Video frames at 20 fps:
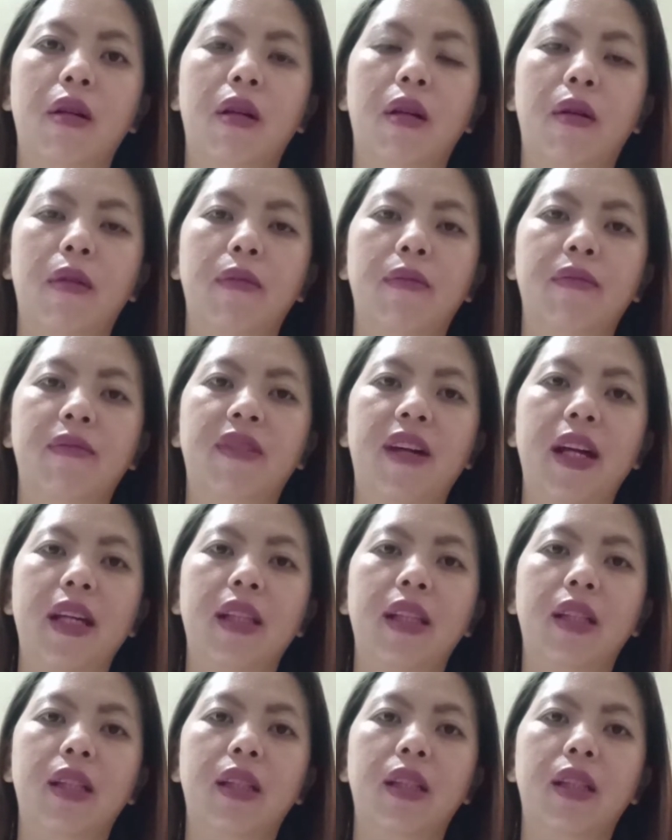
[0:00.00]
um,
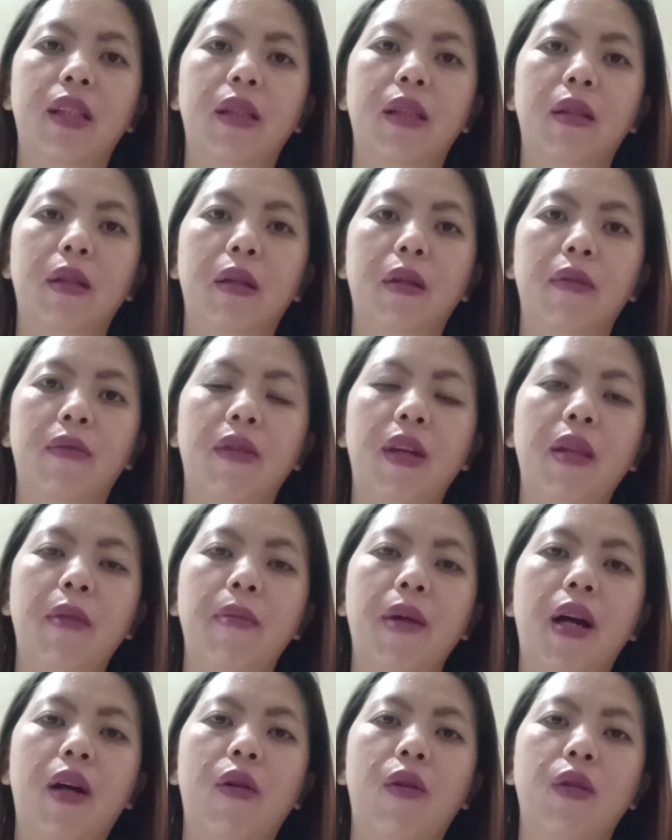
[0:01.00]
final
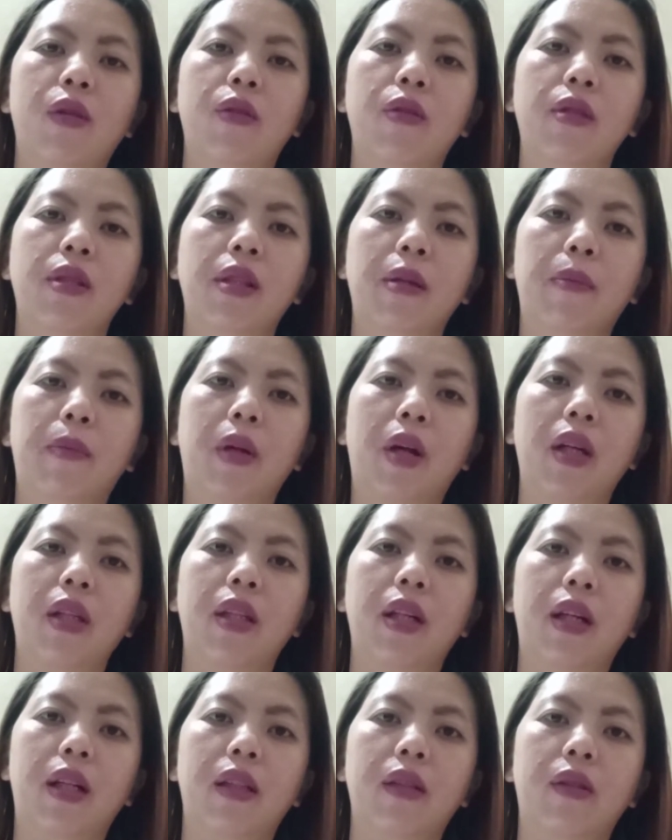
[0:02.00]
feedback ko dun sa
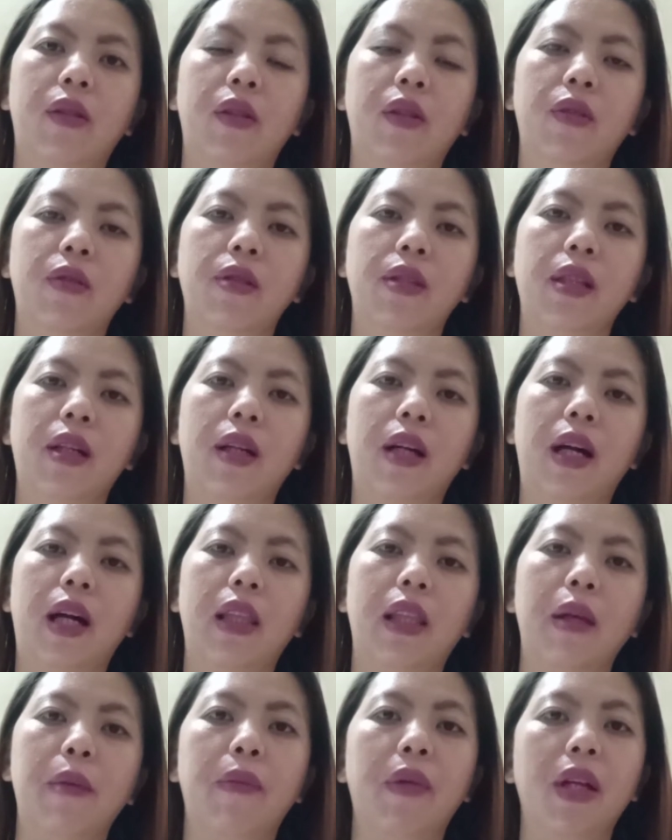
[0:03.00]
product or dun sa
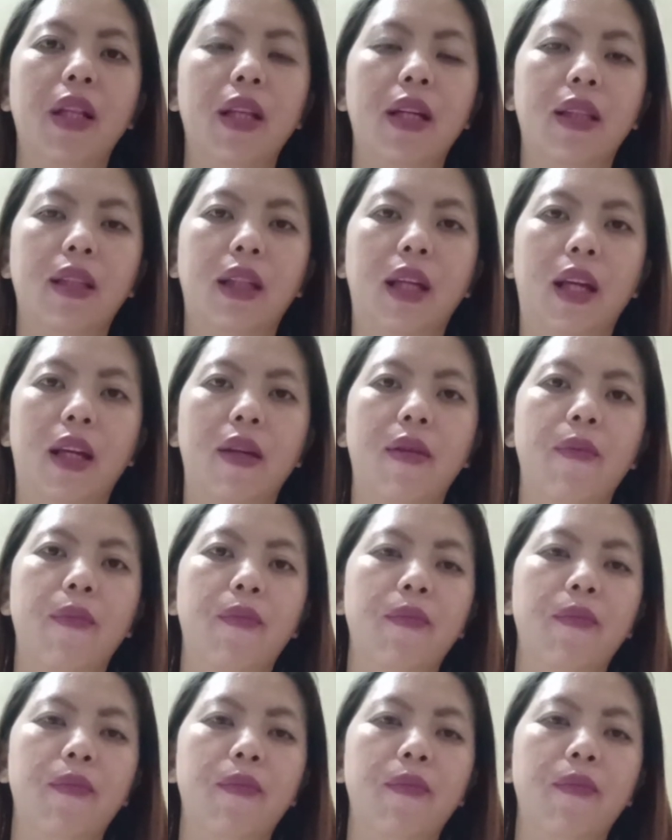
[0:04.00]
ating Brilliant Cave.